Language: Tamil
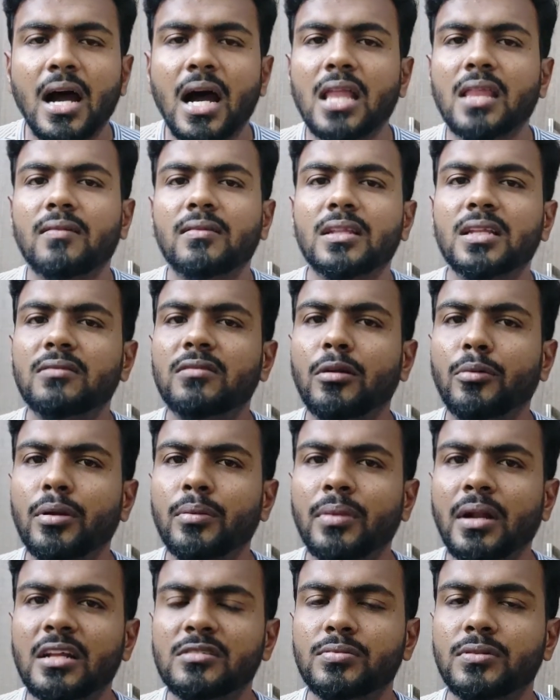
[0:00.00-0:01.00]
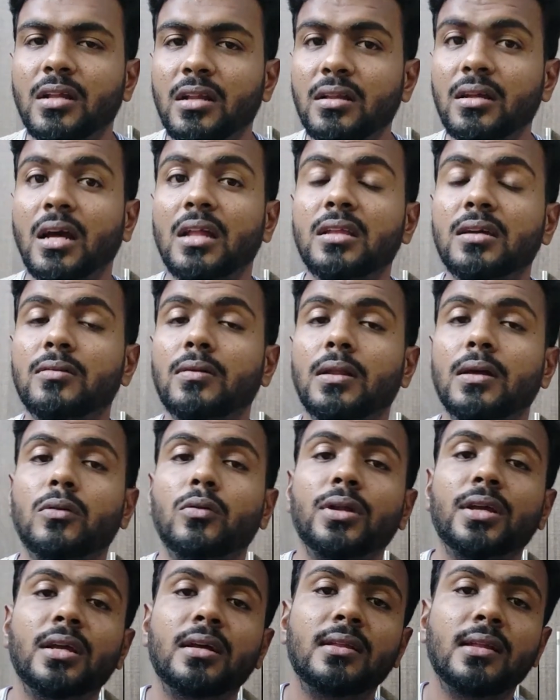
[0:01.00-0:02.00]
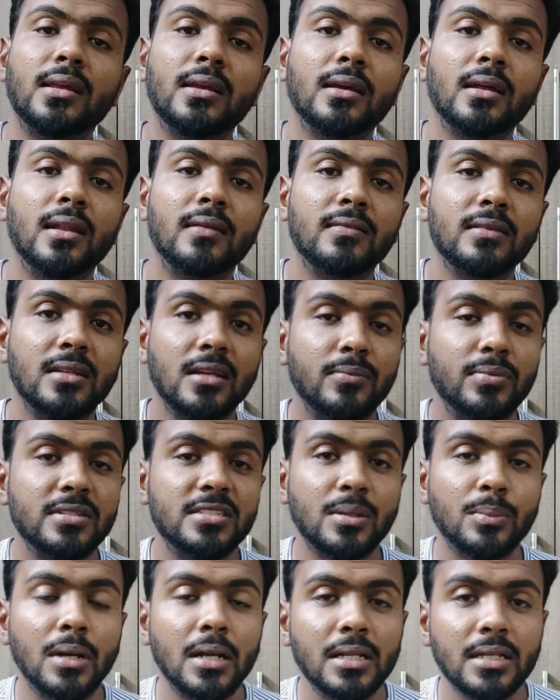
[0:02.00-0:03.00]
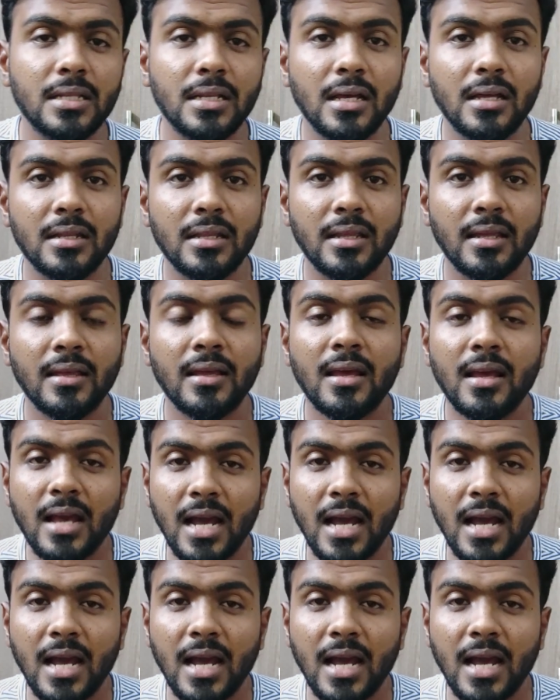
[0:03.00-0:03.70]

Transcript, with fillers: அதை வந்து இவர் எப்படி மேனேஜ் பண்ணுறாரு அதுக்கு வரக்கூடிய எதிரிகளை வந்து எப்படி சமாளிக்கிறாரு